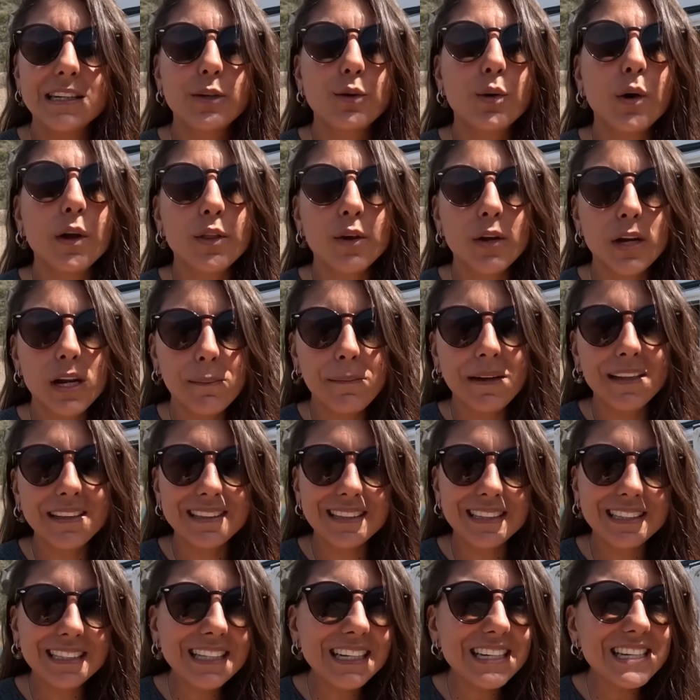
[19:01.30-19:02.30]
Y cuando la
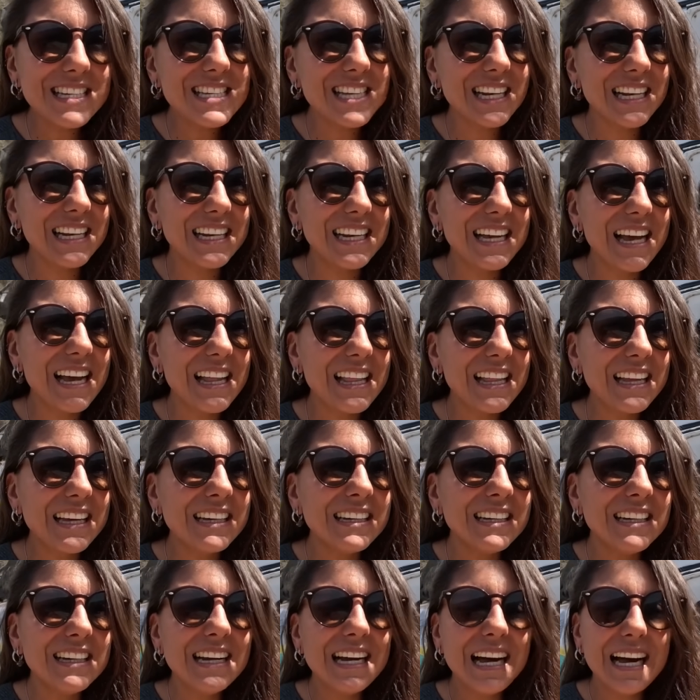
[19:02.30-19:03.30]
mantenía acelerada,
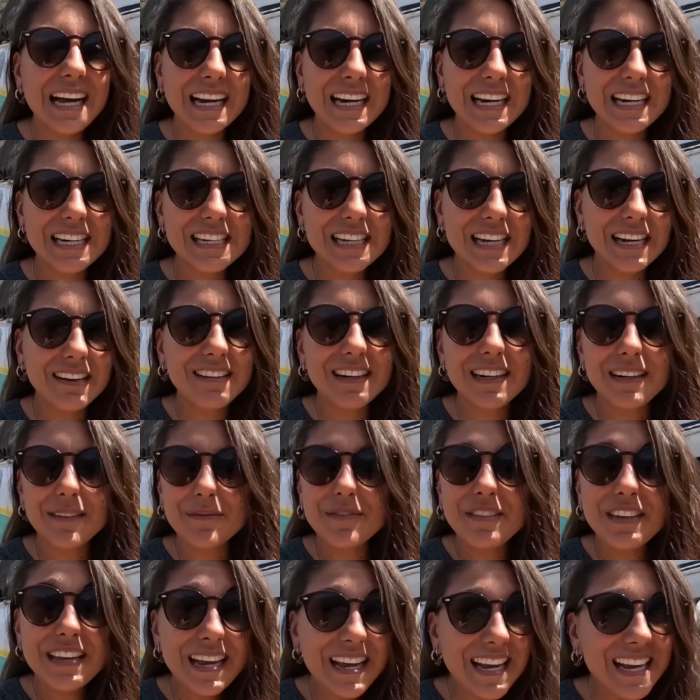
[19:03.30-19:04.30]
arrancaba
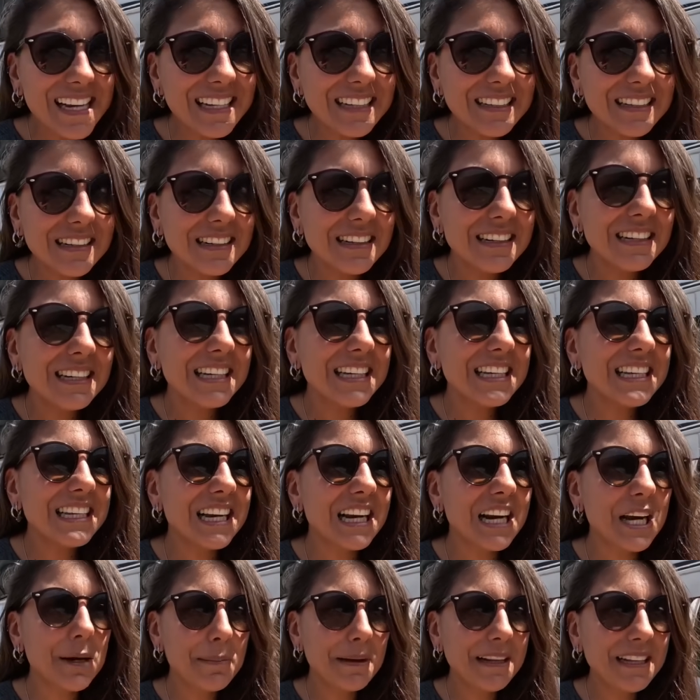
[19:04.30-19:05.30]
bien y de
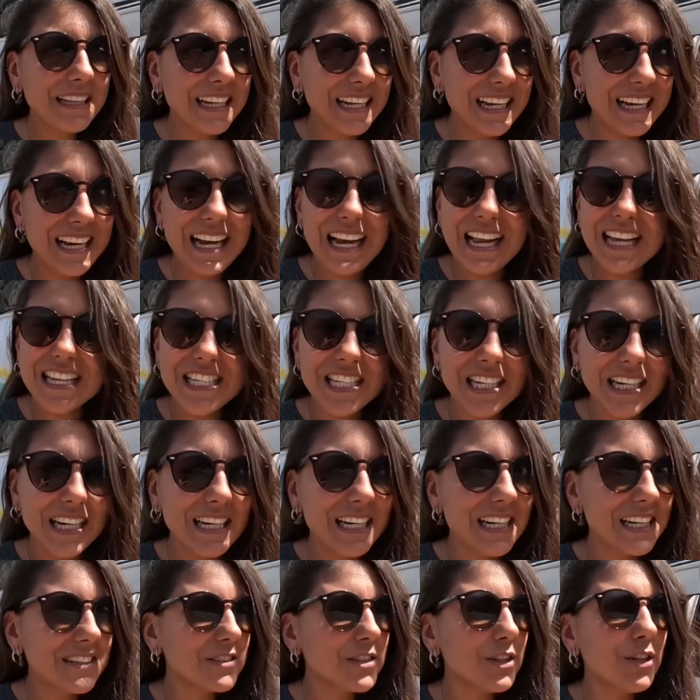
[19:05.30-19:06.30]
repente en la
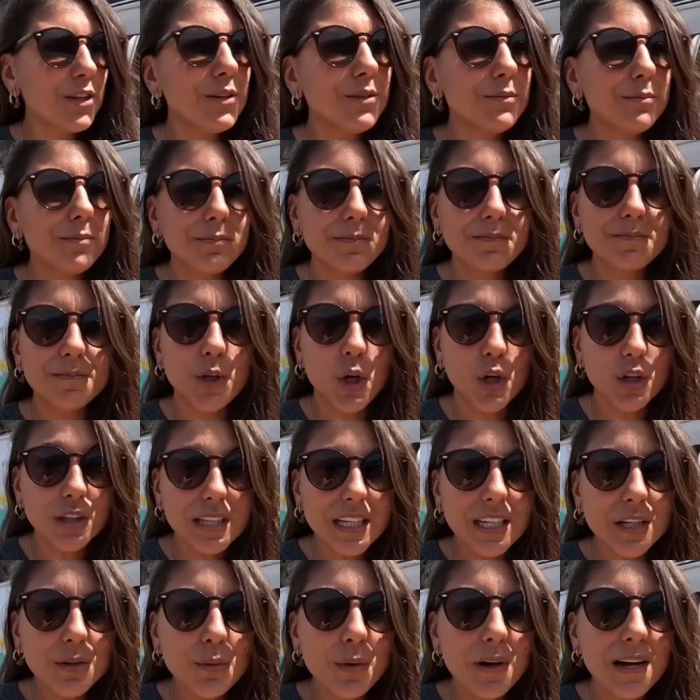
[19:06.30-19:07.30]
aceleración
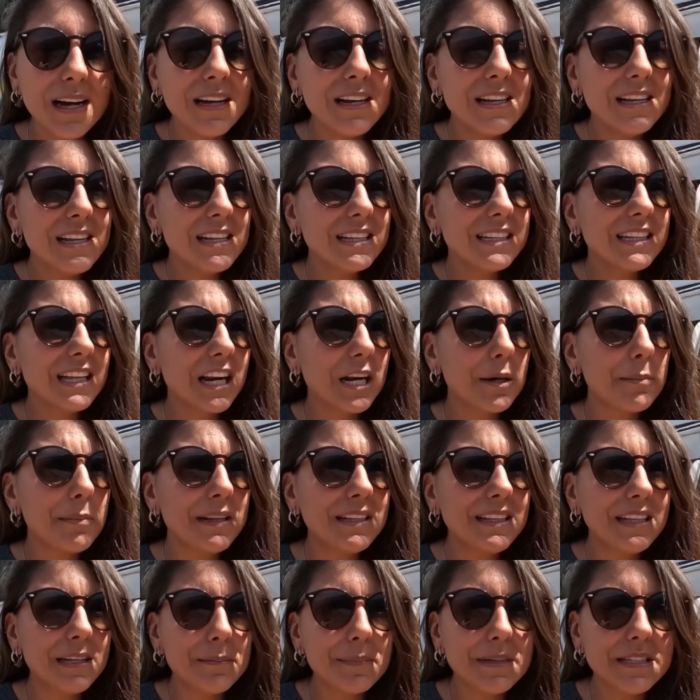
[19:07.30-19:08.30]
continua, de
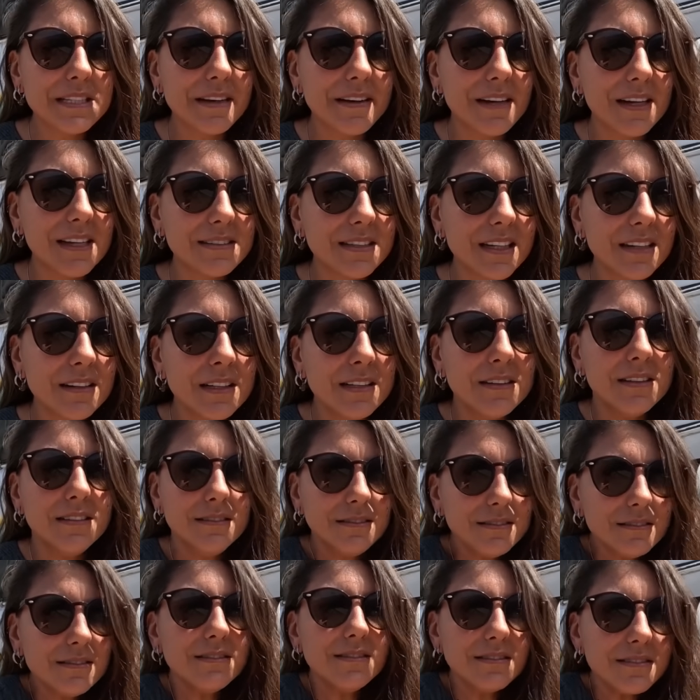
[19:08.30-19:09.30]
repente empezaba a hacer
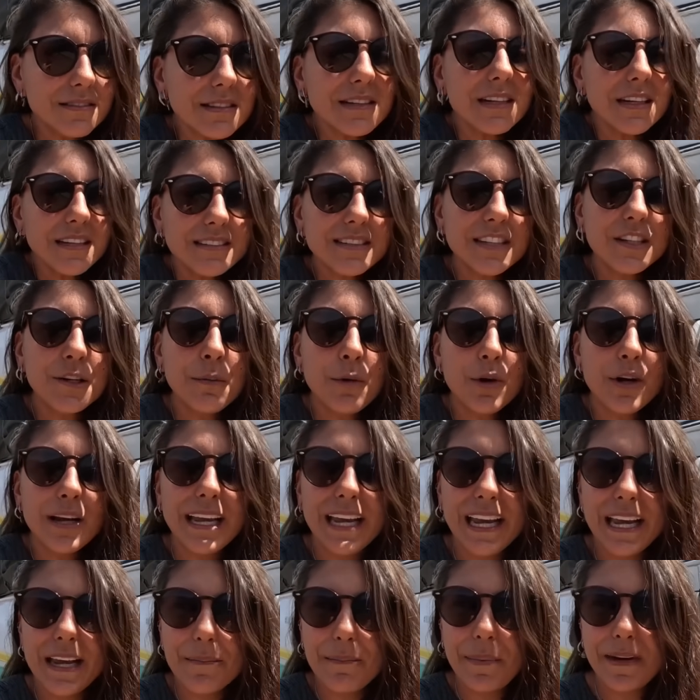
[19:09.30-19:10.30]
mm", así como
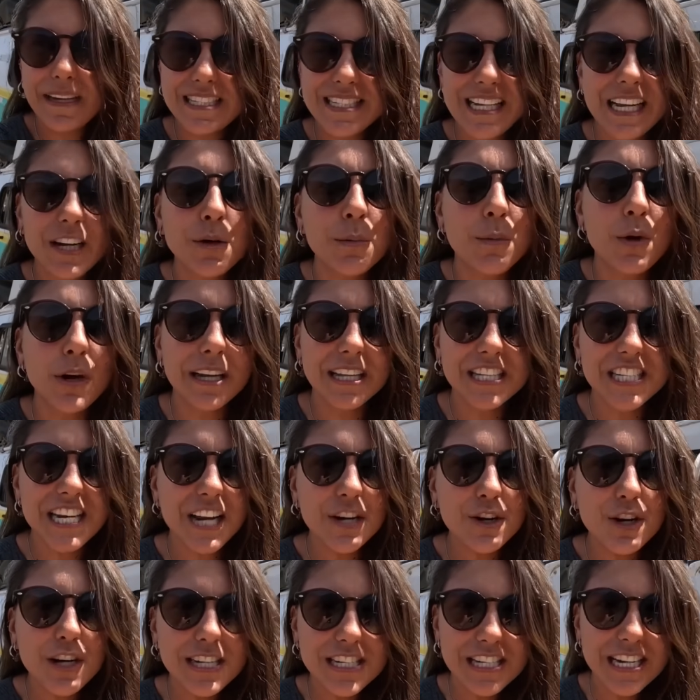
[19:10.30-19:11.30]
que parecía como que ya no le